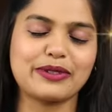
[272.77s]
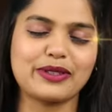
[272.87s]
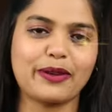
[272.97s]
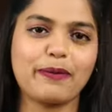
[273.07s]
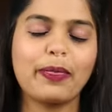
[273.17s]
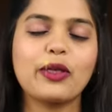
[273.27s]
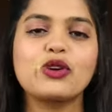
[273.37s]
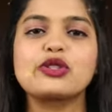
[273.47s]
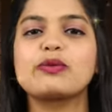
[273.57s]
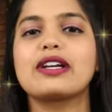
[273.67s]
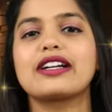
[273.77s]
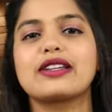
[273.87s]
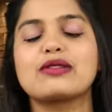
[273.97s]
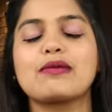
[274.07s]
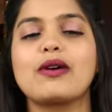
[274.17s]
से बचें देखो जब
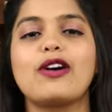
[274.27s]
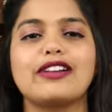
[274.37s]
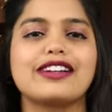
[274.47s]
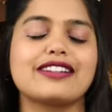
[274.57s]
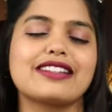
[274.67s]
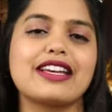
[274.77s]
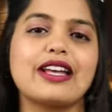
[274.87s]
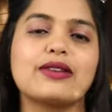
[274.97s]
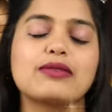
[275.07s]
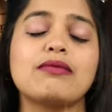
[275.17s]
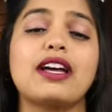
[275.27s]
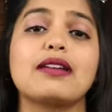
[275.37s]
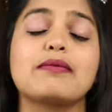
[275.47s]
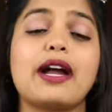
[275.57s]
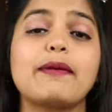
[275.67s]
लड़की तुम्हें कॉल करती है तो
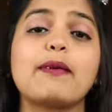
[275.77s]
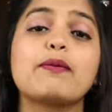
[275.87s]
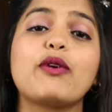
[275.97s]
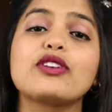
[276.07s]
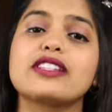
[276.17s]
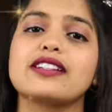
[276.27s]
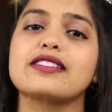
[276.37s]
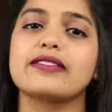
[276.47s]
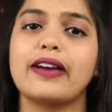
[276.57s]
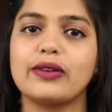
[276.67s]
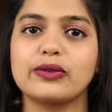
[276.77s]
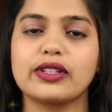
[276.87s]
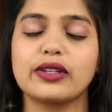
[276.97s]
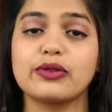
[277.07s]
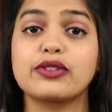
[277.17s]
तुम्हारे माइंड में बहुत सारे सवाल
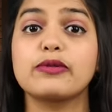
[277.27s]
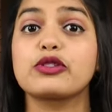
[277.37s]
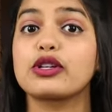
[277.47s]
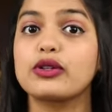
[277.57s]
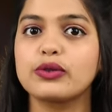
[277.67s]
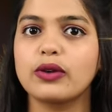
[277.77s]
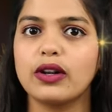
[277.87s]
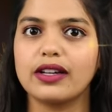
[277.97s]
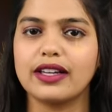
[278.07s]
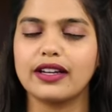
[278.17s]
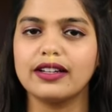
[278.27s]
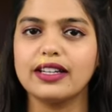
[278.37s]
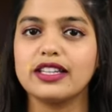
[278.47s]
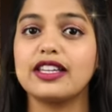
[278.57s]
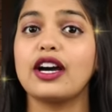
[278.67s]
होते हैं उसने मुझे क्यों कॉल किया
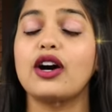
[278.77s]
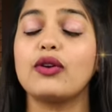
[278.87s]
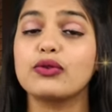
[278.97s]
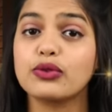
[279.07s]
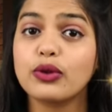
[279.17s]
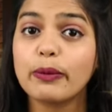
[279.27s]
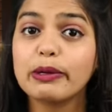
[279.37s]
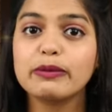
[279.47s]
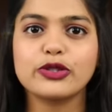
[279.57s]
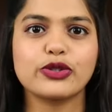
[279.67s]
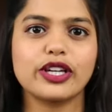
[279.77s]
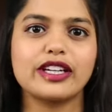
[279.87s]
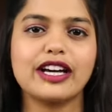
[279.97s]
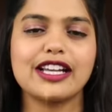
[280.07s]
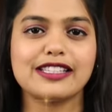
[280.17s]
क्या उसको अपनी
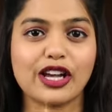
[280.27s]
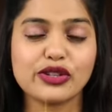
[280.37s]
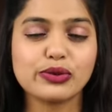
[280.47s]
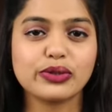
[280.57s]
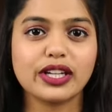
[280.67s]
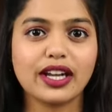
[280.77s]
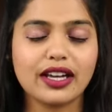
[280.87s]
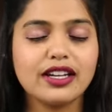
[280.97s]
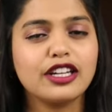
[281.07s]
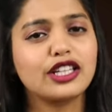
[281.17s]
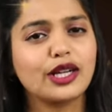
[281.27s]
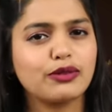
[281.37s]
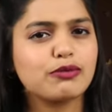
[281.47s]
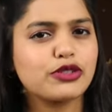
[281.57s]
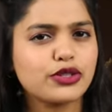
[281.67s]
मिस्टेक का एहसास हो गया है क्या
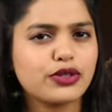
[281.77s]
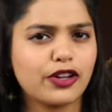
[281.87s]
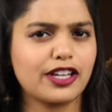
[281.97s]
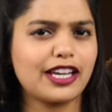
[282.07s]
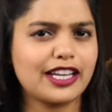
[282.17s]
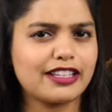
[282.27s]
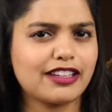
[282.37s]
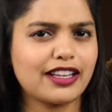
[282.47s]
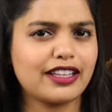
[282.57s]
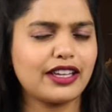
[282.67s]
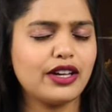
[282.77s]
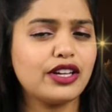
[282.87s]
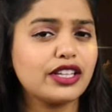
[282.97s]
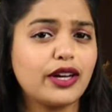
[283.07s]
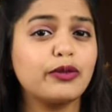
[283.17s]
वो मुझसे सॉरी कहना चाहती है
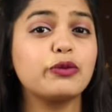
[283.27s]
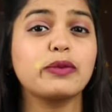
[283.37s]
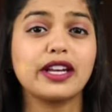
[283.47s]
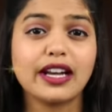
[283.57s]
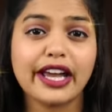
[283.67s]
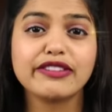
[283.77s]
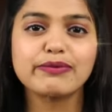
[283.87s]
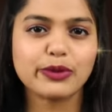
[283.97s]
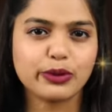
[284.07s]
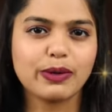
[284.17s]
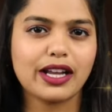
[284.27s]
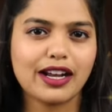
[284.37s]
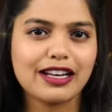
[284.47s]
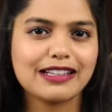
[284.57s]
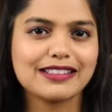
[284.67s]
क्या वो मेरी लाइफ में
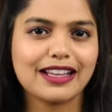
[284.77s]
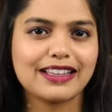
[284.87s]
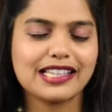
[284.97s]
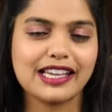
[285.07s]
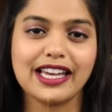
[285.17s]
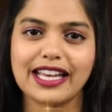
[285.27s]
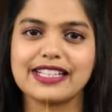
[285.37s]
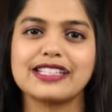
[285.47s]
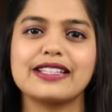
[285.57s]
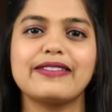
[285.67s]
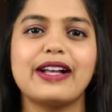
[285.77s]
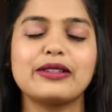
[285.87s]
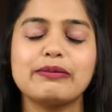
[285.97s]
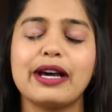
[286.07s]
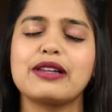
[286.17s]
दोबारा आना चाहती है ऐसे सवाल
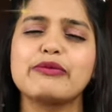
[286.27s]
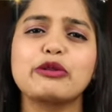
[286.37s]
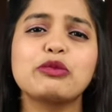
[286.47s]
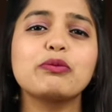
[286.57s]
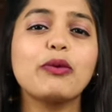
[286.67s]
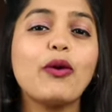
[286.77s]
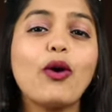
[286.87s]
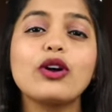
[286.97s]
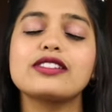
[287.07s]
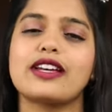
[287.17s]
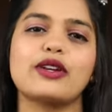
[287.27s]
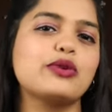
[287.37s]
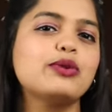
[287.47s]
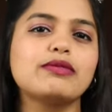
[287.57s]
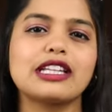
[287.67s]
तुम्हारे मन में बहुत सारे
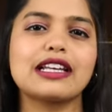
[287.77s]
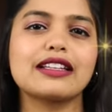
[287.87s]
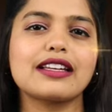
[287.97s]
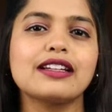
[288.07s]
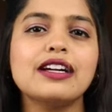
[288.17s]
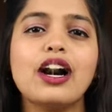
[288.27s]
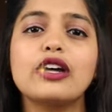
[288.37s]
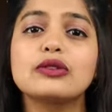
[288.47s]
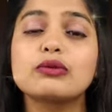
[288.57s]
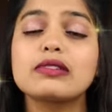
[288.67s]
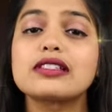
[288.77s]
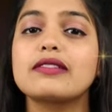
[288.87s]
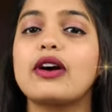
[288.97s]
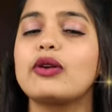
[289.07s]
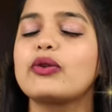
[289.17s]
घूमते रहते हैं और तुम इन
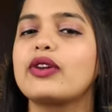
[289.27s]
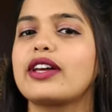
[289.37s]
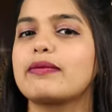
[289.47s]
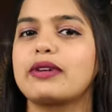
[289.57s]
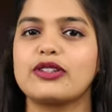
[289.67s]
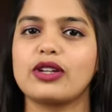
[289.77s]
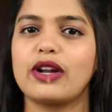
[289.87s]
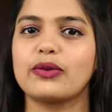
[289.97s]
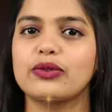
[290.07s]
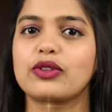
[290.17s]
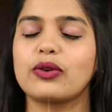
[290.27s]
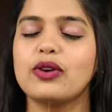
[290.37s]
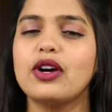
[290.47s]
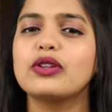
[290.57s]
सवालों को लेकर परेशान होते हो